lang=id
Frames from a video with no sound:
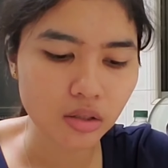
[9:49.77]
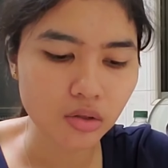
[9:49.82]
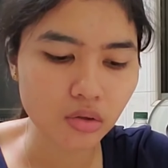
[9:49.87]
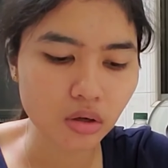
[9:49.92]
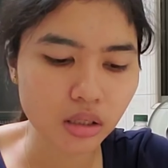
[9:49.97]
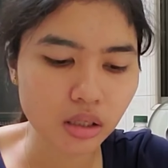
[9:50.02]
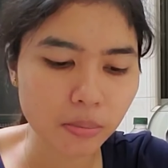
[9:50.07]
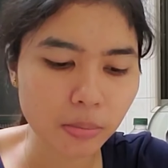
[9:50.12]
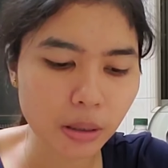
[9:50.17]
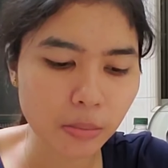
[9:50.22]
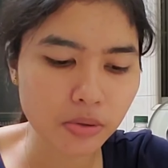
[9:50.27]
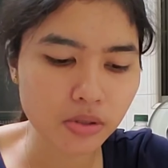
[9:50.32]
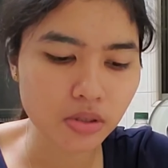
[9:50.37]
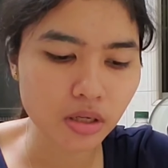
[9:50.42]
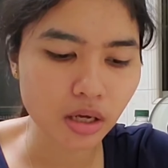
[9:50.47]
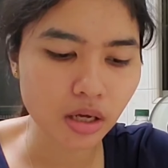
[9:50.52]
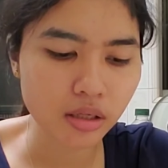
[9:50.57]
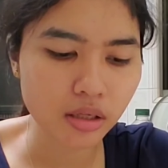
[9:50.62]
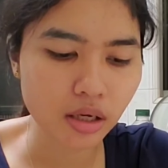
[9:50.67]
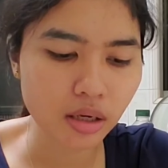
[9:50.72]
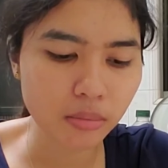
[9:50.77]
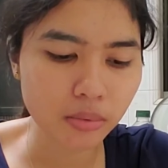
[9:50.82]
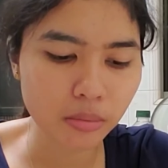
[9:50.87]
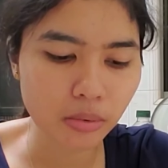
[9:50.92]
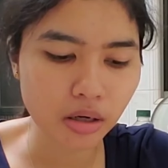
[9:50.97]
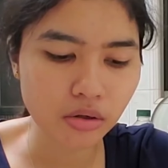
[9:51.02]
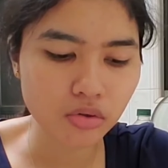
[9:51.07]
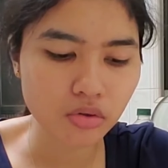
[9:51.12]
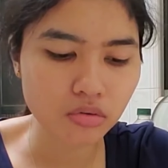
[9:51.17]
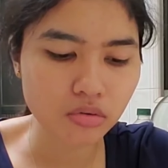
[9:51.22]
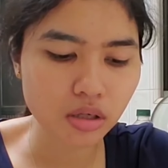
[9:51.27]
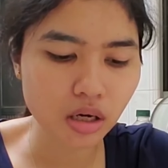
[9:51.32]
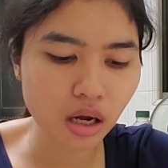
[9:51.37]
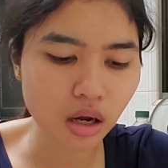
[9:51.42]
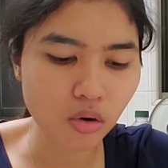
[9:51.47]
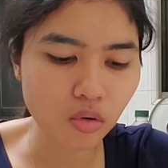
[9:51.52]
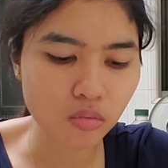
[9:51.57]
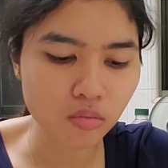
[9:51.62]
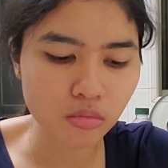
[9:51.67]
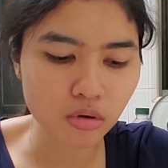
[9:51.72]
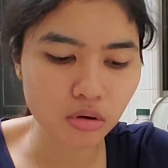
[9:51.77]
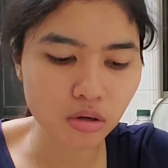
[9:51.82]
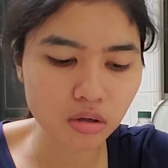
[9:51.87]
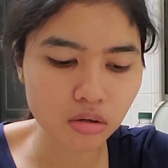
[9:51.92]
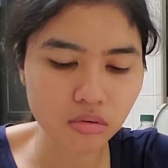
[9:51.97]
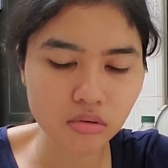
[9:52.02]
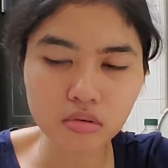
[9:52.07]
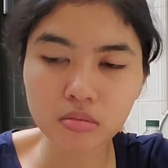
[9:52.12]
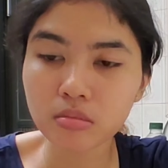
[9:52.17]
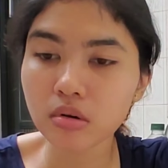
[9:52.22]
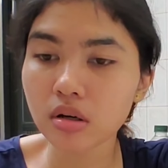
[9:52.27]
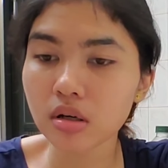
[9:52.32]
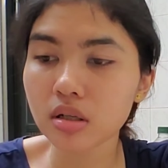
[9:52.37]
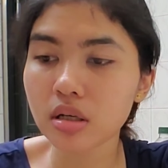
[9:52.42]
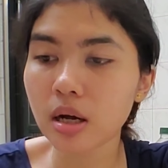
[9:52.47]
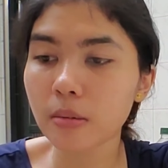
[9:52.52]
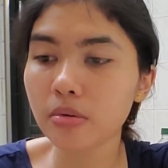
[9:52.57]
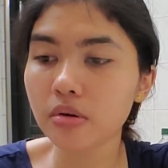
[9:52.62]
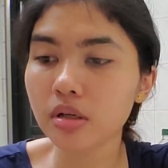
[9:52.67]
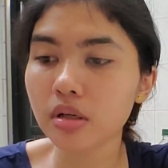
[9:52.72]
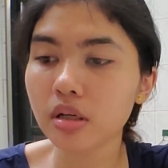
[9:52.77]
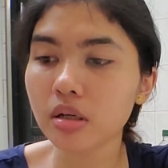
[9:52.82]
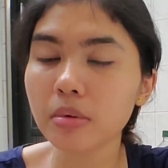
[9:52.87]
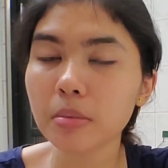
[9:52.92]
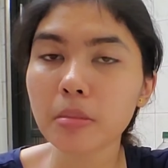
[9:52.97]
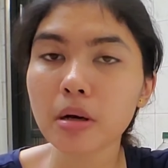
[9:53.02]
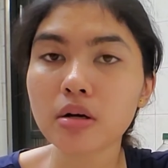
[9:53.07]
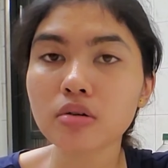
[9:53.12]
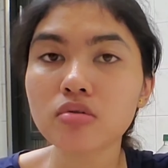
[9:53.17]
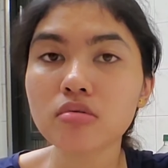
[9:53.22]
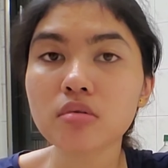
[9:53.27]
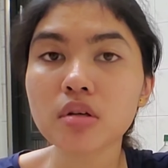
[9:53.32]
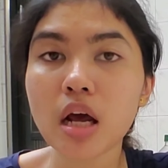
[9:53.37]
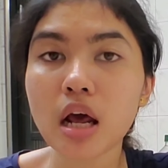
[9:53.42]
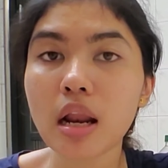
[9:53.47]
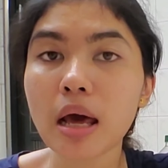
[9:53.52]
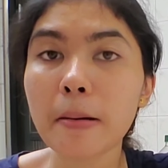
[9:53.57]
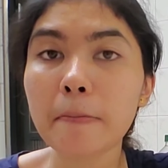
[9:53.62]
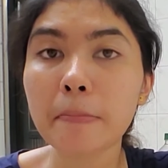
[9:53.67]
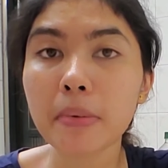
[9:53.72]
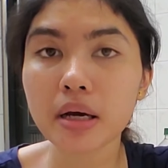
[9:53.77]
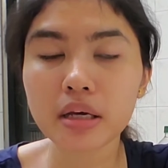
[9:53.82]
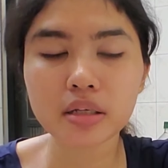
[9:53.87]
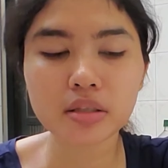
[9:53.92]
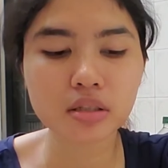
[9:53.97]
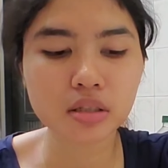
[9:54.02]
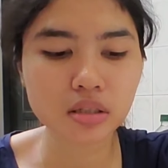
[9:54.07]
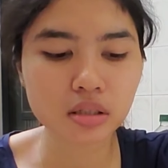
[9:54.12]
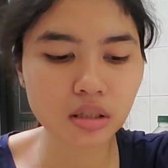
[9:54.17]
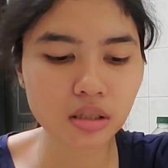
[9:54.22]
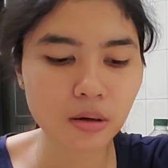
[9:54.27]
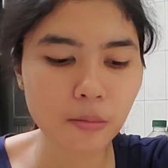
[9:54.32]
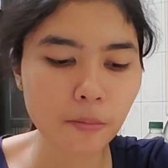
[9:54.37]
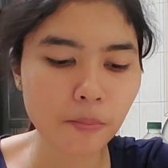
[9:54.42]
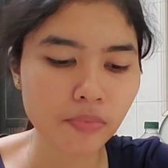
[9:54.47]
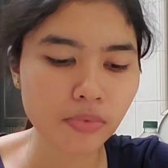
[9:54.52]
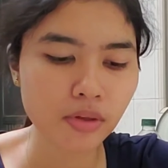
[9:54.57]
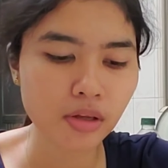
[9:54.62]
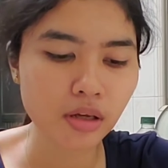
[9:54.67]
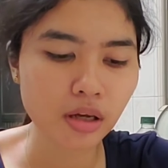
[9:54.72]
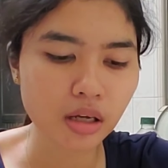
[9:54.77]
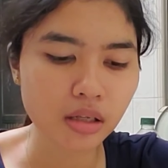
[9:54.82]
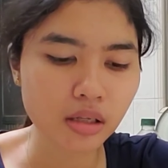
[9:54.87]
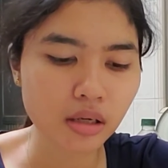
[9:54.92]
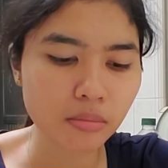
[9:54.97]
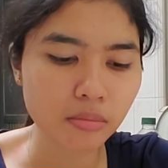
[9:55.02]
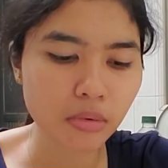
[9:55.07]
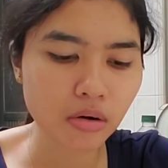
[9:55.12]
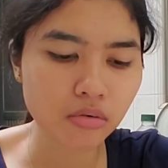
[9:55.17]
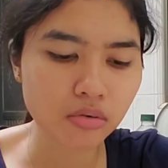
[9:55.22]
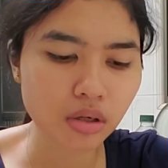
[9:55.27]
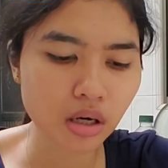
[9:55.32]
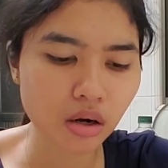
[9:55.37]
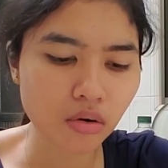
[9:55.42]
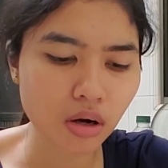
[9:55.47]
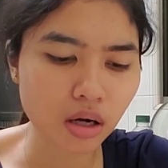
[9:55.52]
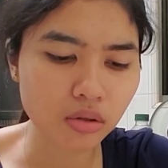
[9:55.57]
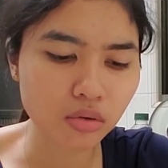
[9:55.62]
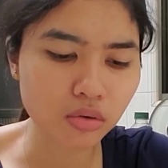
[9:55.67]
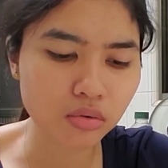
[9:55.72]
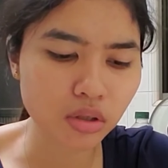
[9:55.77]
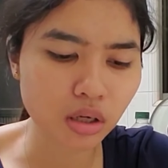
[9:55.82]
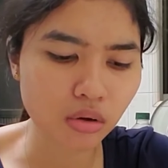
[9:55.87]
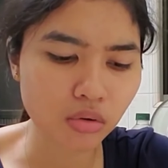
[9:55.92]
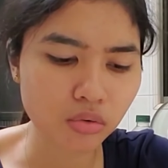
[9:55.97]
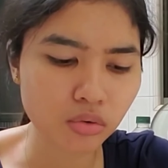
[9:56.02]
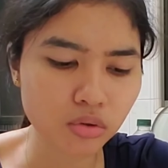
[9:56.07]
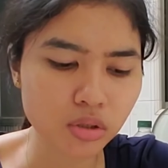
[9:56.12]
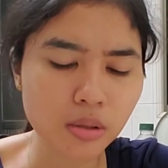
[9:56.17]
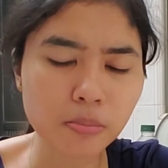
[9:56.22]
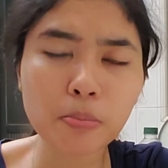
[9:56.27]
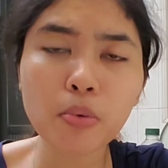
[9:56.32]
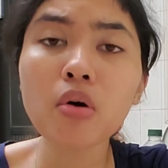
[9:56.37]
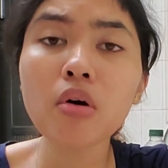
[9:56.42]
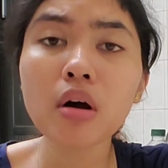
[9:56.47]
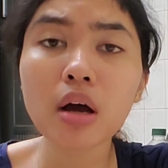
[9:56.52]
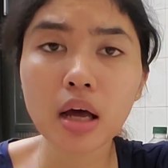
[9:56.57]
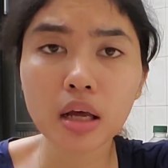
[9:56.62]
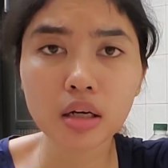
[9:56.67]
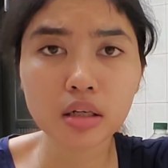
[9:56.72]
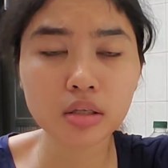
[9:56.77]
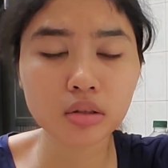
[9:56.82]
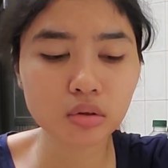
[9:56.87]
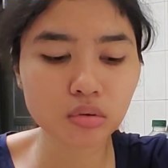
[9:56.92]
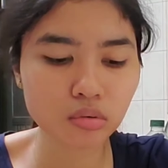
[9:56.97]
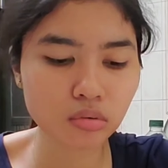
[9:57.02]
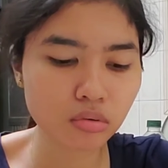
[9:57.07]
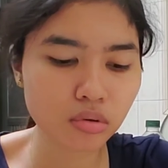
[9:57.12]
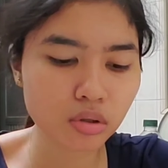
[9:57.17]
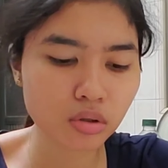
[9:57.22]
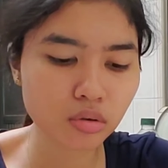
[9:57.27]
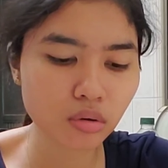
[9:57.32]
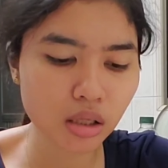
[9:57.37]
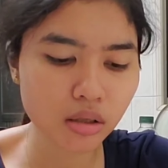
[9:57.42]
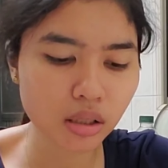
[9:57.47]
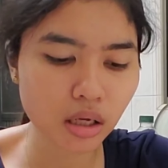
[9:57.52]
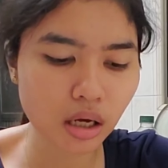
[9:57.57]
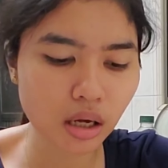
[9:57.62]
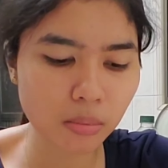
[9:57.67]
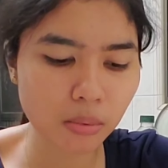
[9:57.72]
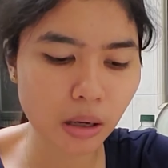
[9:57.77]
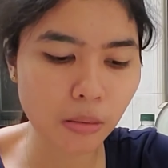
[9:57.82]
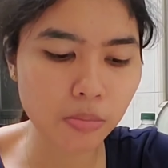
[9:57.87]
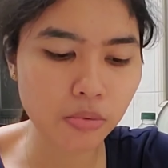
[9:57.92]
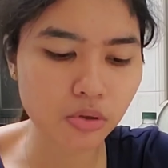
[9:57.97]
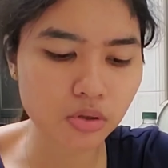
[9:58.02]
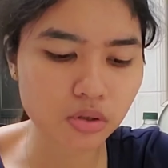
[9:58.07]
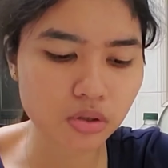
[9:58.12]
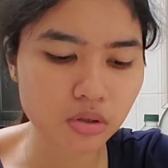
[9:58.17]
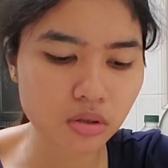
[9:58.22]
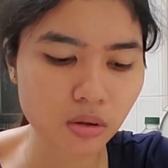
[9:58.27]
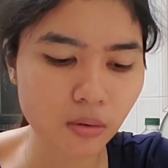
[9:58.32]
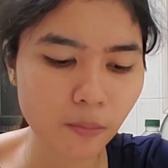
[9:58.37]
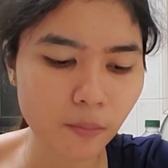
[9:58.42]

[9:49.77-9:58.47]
itu kata Pak Pus kayaknya memang sudah umur umur dapur ini memang sudah lama ya jadi kayaknya memang udah waktunya untuk dibongkar gitu itu kata Pak Bos